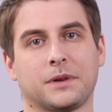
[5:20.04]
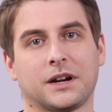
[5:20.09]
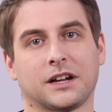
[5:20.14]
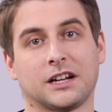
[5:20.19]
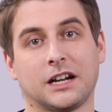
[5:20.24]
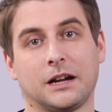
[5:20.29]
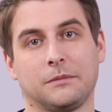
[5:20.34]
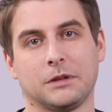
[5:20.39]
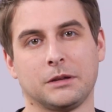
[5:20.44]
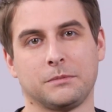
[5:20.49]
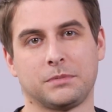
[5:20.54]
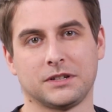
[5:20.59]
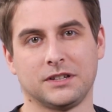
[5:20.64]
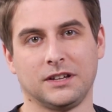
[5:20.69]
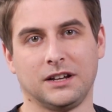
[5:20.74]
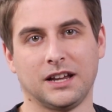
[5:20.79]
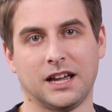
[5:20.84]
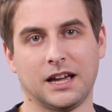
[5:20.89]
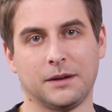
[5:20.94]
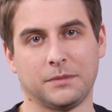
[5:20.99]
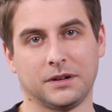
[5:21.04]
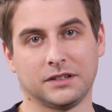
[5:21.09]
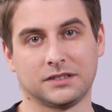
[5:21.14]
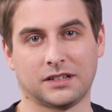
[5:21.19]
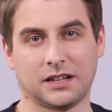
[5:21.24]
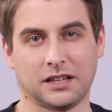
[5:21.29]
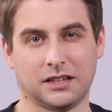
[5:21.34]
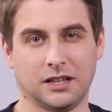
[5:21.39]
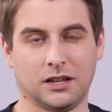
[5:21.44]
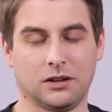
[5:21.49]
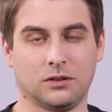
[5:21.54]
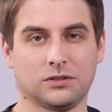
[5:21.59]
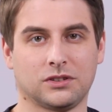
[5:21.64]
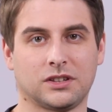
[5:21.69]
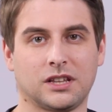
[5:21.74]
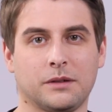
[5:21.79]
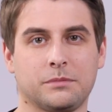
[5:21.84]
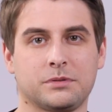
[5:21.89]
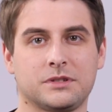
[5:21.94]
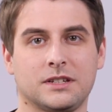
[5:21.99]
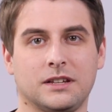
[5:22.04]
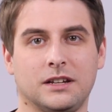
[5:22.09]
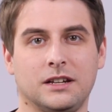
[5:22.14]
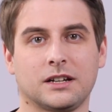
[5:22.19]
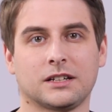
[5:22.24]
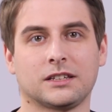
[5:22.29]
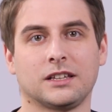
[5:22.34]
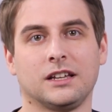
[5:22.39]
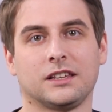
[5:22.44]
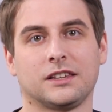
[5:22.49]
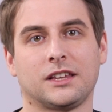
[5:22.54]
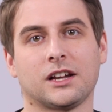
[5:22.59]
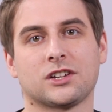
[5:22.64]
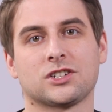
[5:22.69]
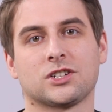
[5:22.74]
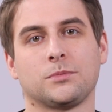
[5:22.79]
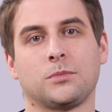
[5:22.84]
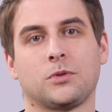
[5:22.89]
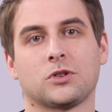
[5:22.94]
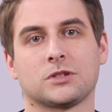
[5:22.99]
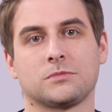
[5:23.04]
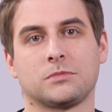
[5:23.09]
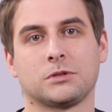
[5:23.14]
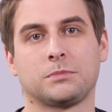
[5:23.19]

Программно определяемая SHD OnTap Select также может